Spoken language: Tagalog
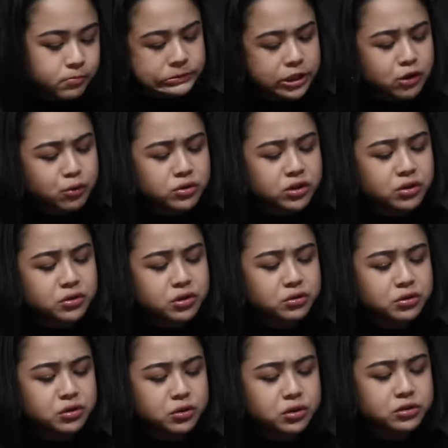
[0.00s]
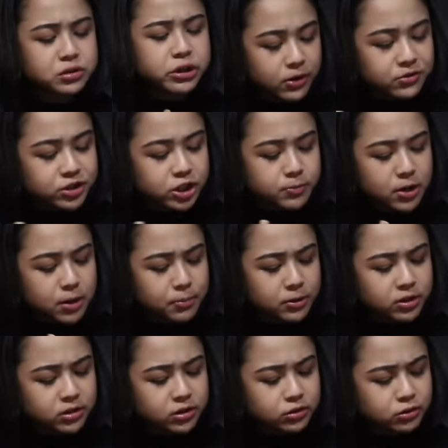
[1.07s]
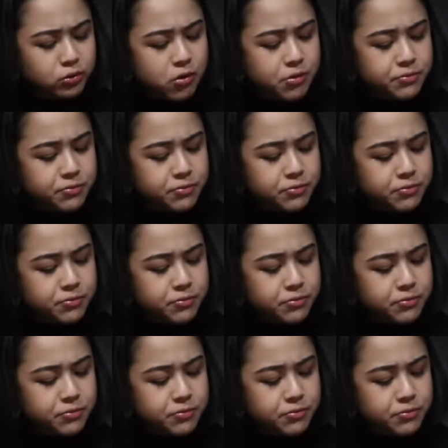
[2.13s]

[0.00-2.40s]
Ngayon ko lang ulit yung order. Sarap nga pala nito.